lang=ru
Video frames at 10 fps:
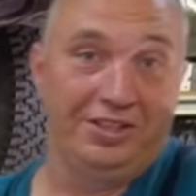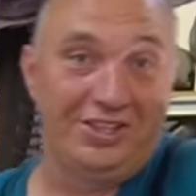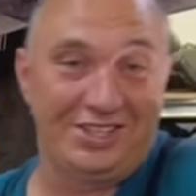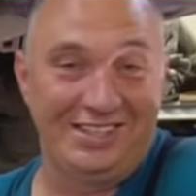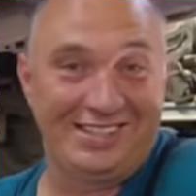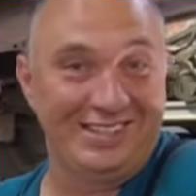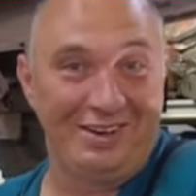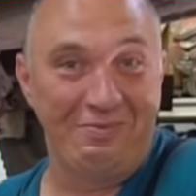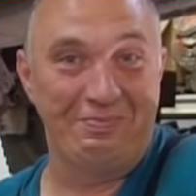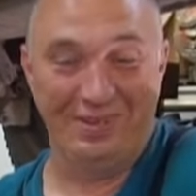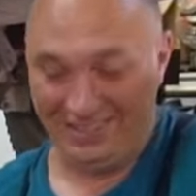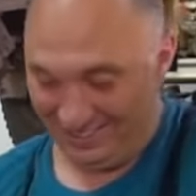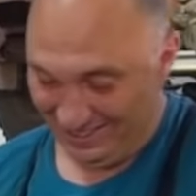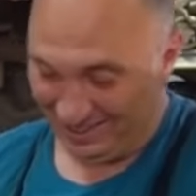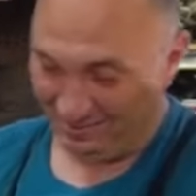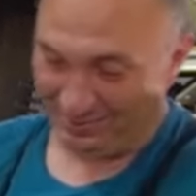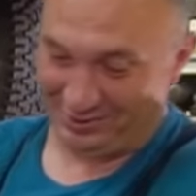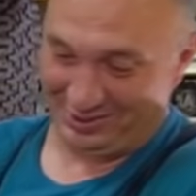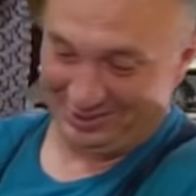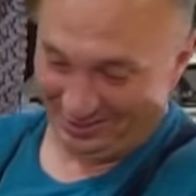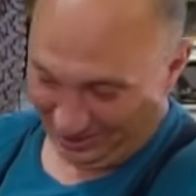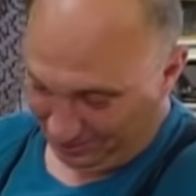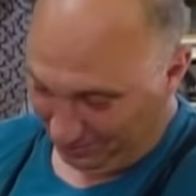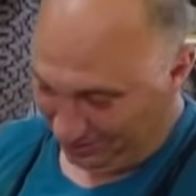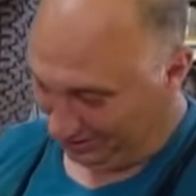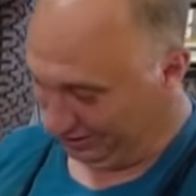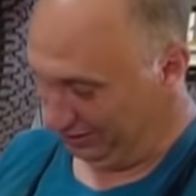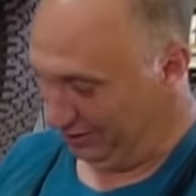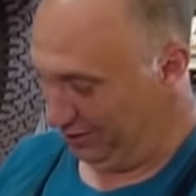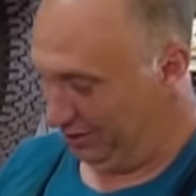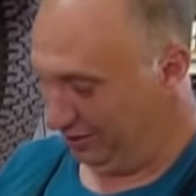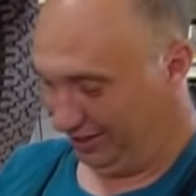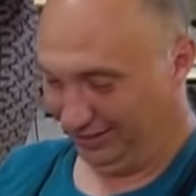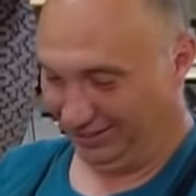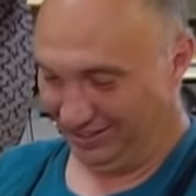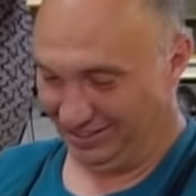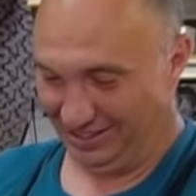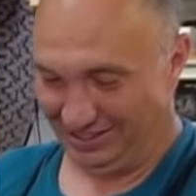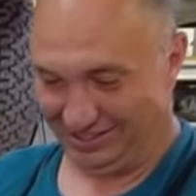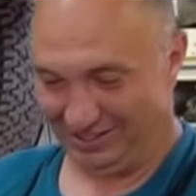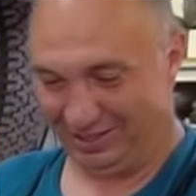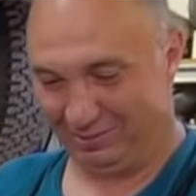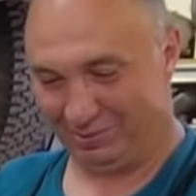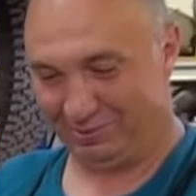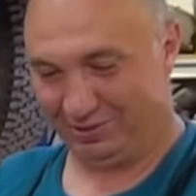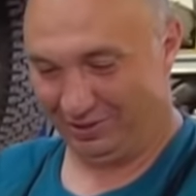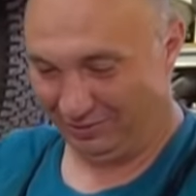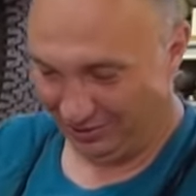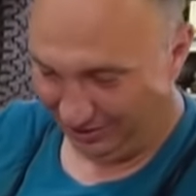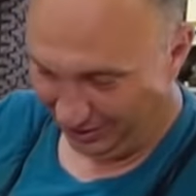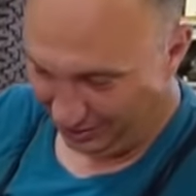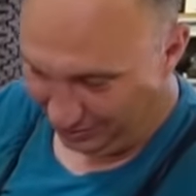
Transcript: я даже не знаю, пиленные эти пружины или не пиленные. А надо залезть сейчас, кстати, посмотреть в интернете,